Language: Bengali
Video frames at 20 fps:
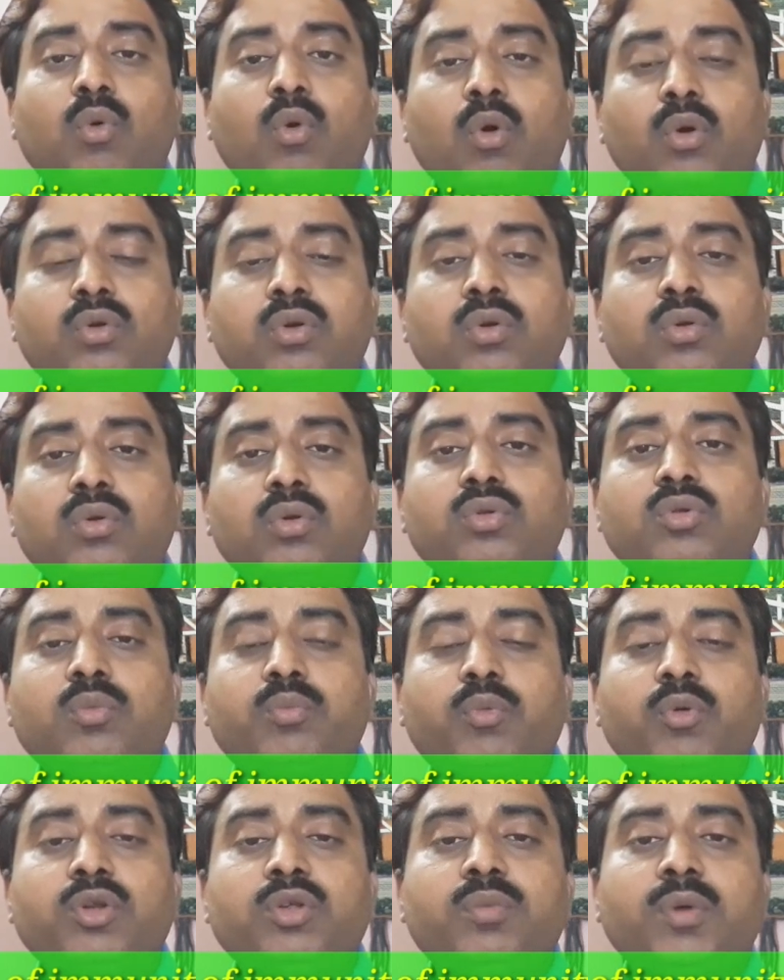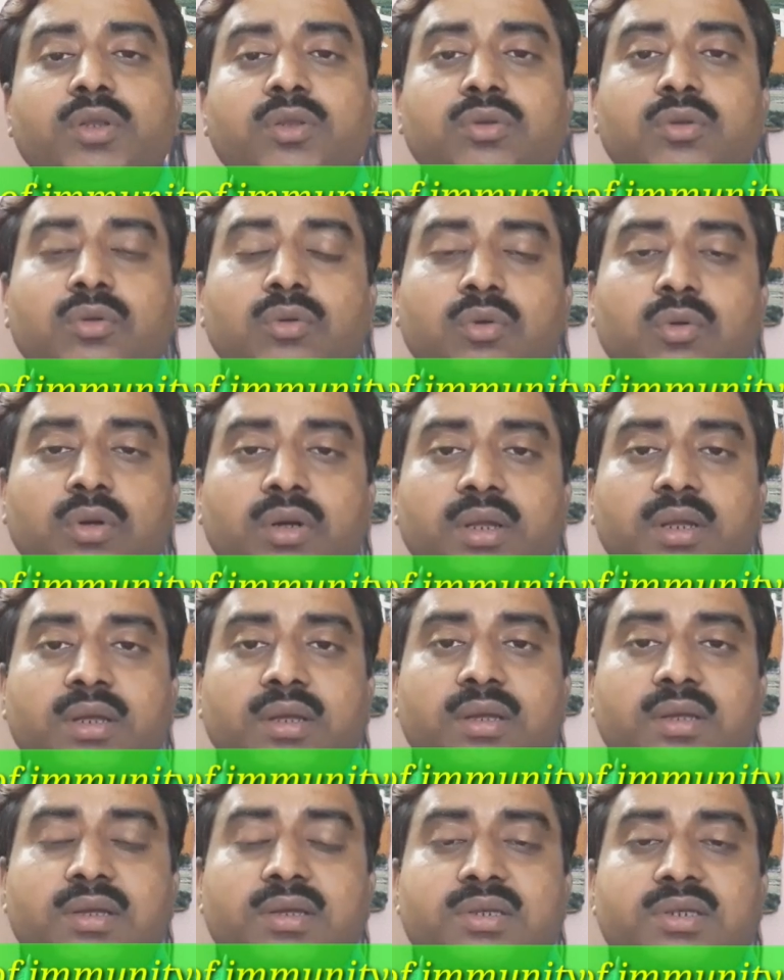গঠনগত পরিবর্তন হলে
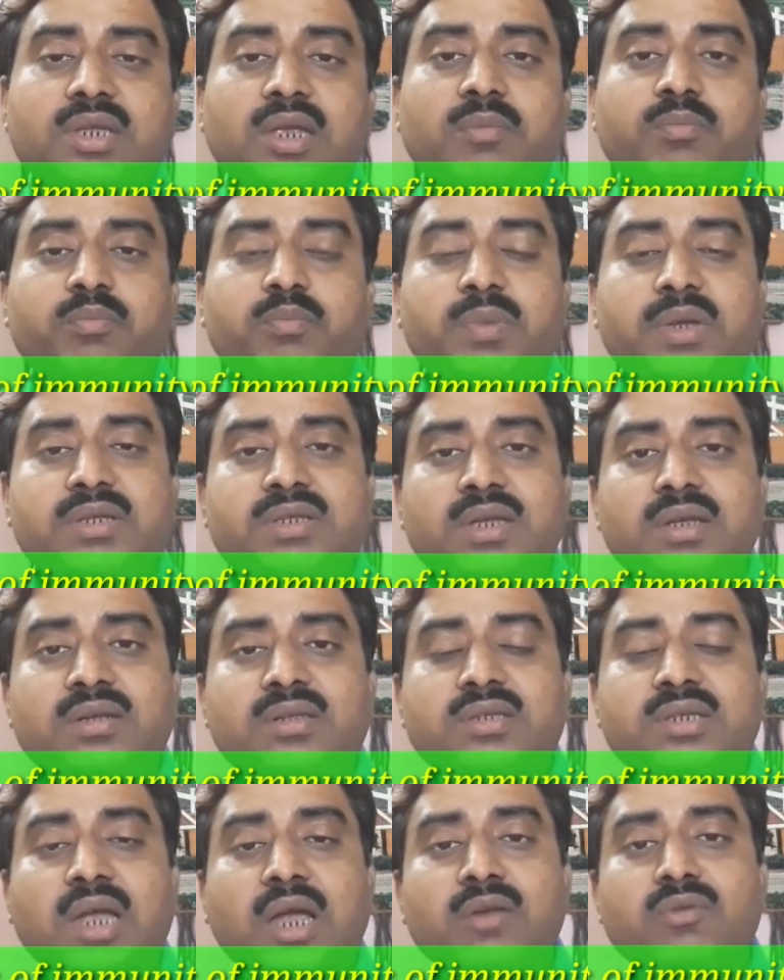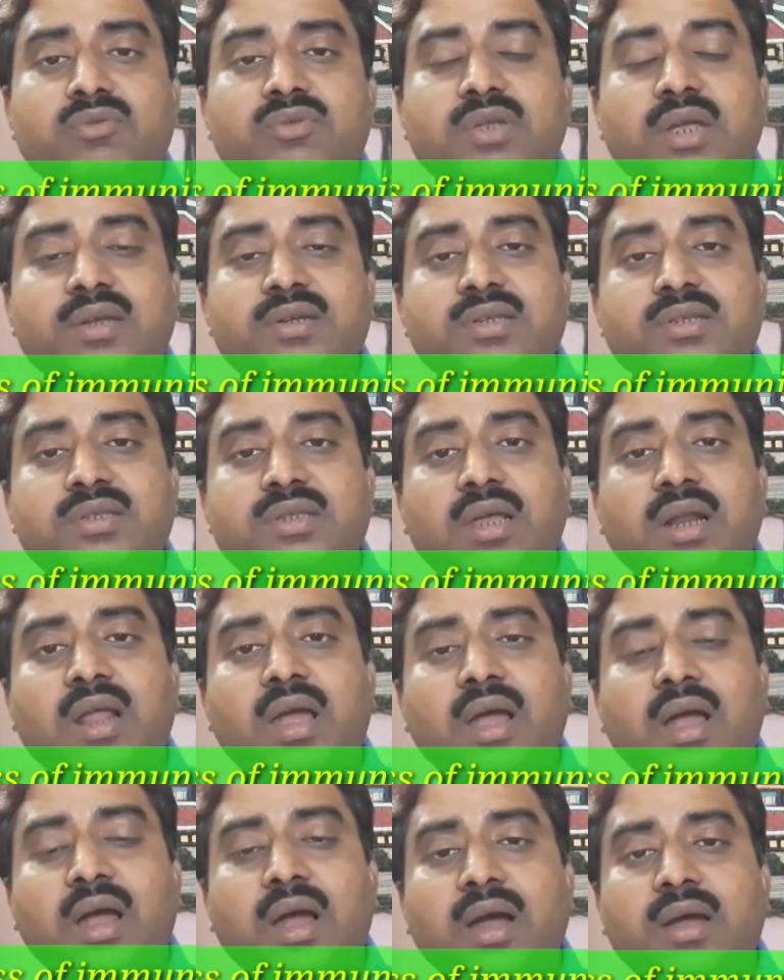সেই পেশেন্ট সাইনোসাইটিস দ্বারা
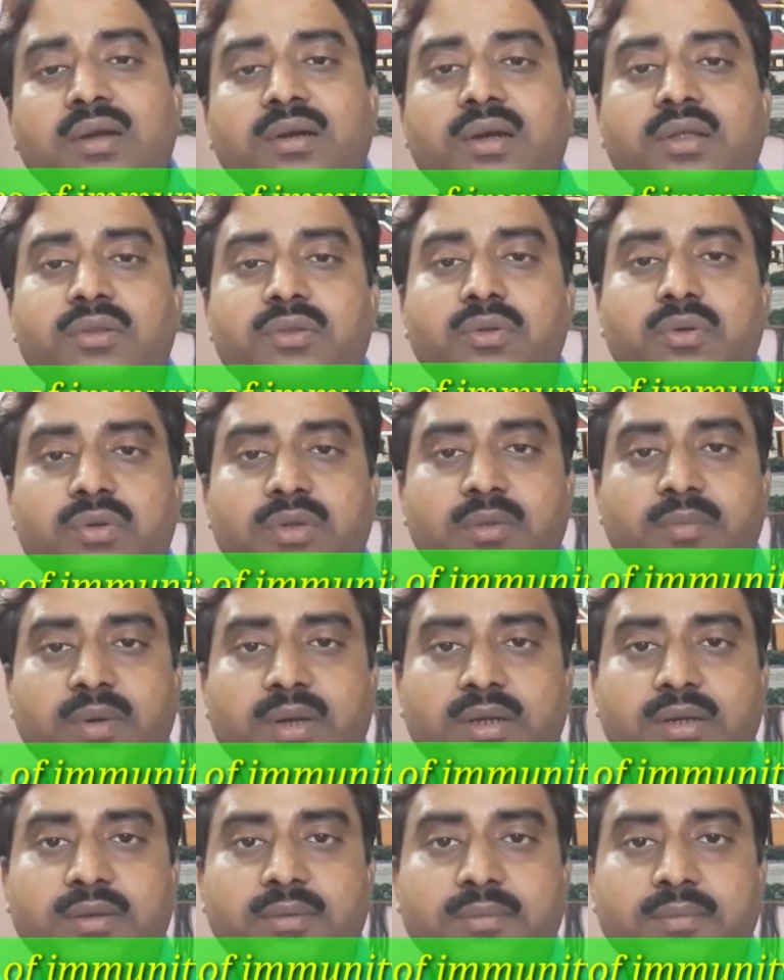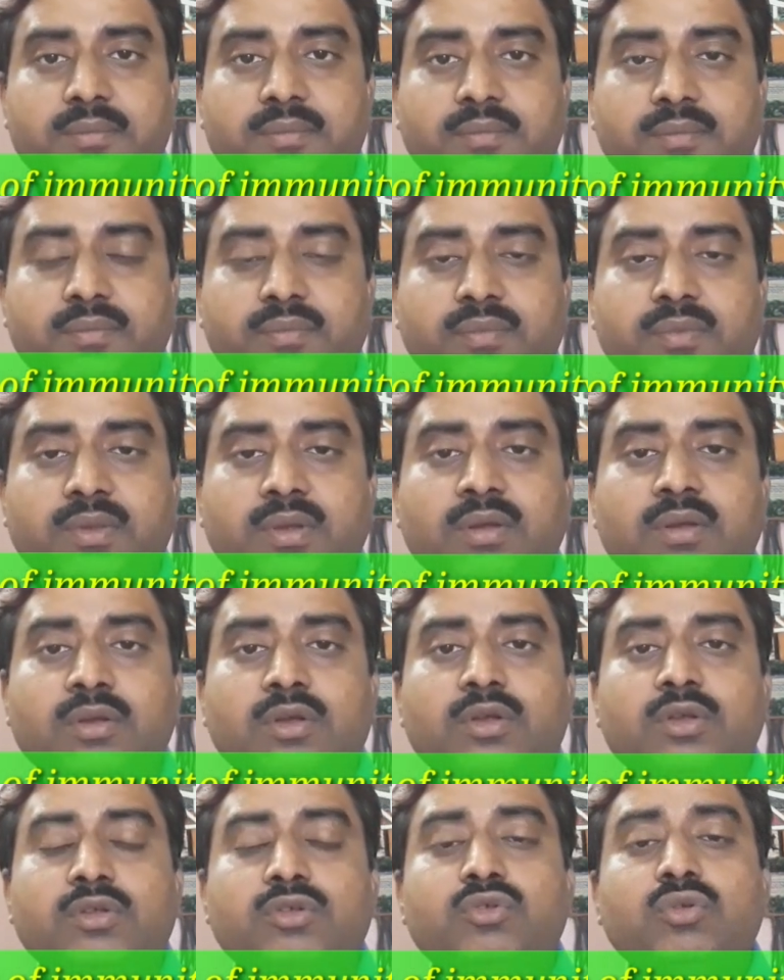আক্রান্ত হতে পারে
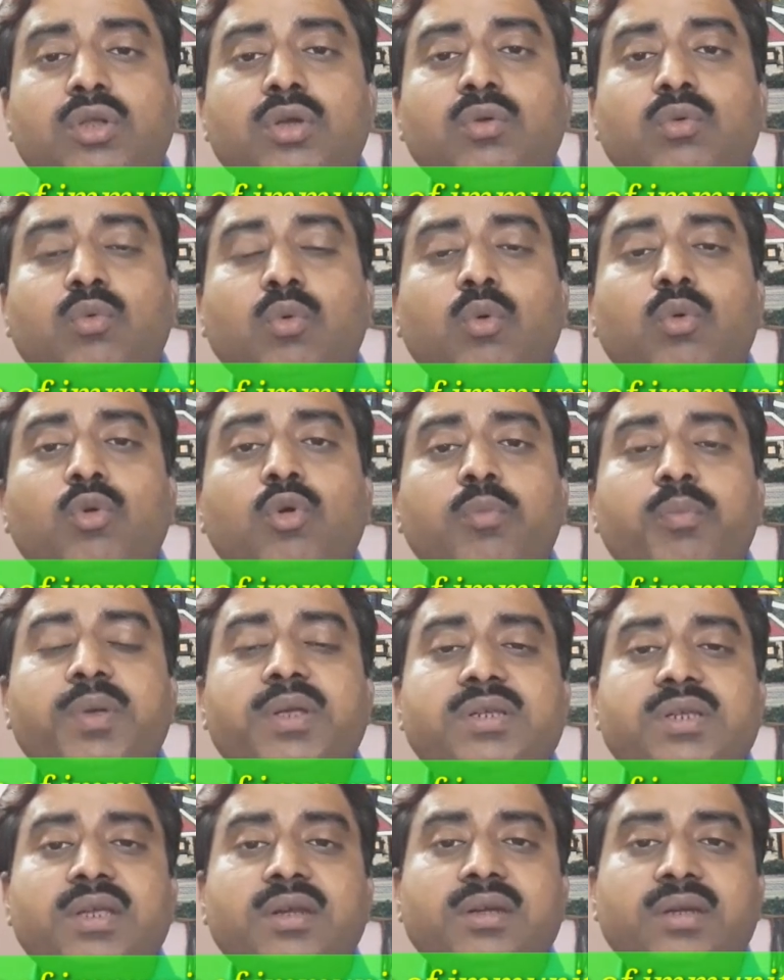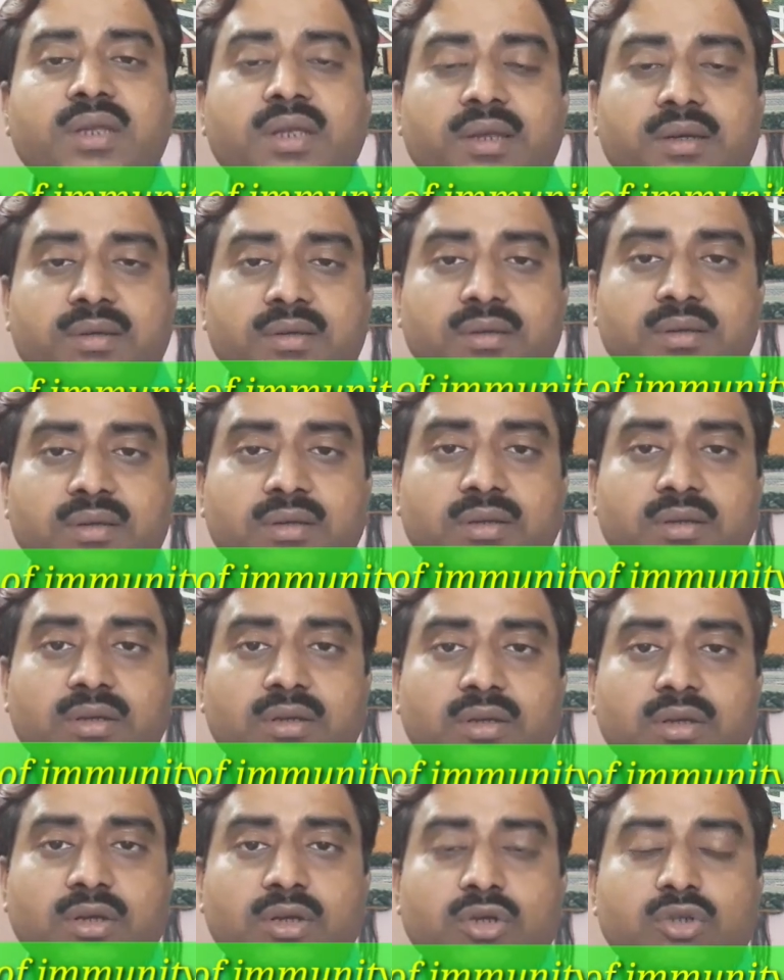যদি কোনো পেশেন্টের
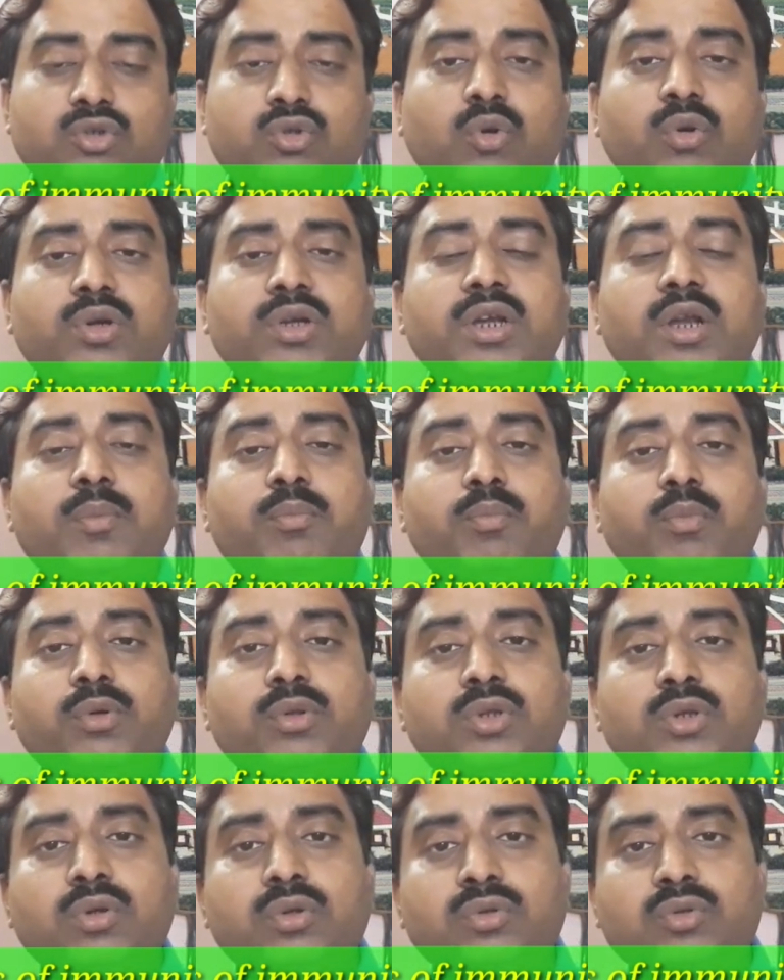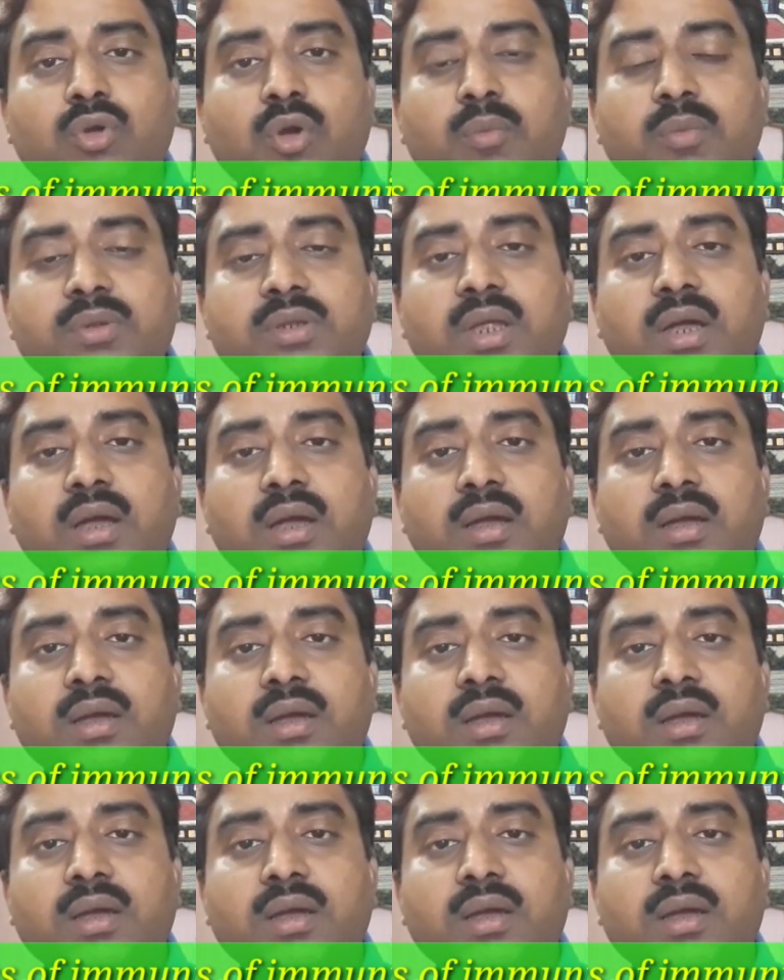শরীরে প্রতিরোধ ক্ষমতা